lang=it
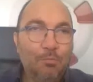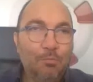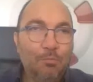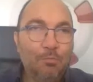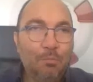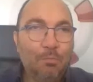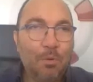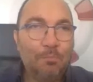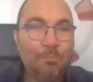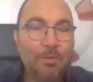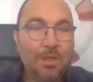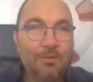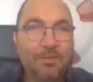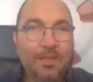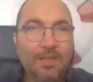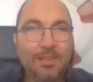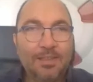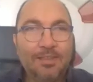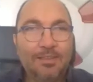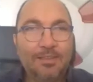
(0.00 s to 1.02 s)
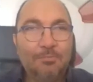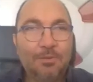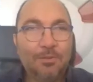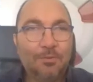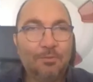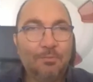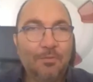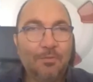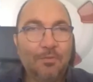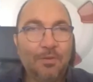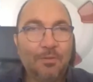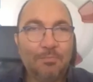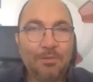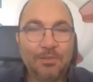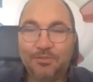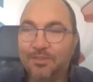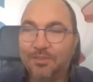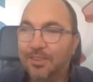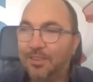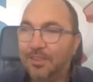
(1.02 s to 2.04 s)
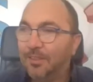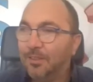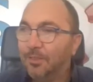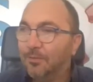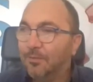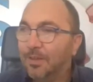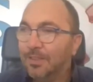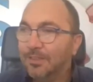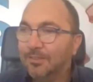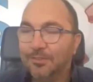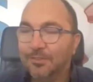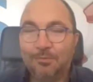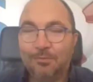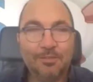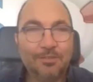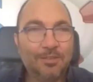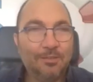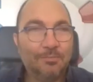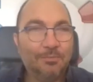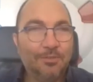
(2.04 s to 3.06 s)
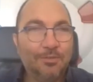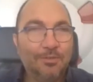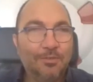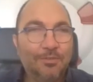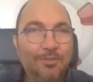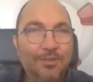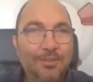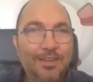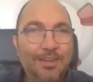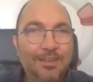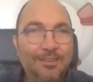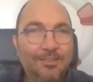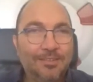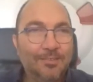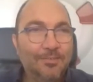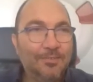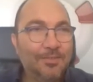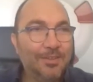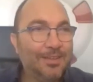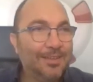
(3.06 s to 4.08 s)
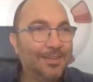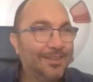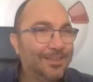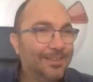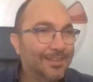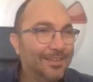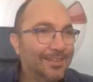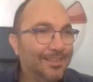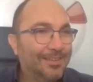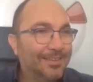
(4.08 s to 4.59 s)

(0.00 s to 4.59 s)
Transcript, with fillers: Ah, vabbè, tu un po' più avanti, però mi fa piacere di trovarci in questa posizione di classifica.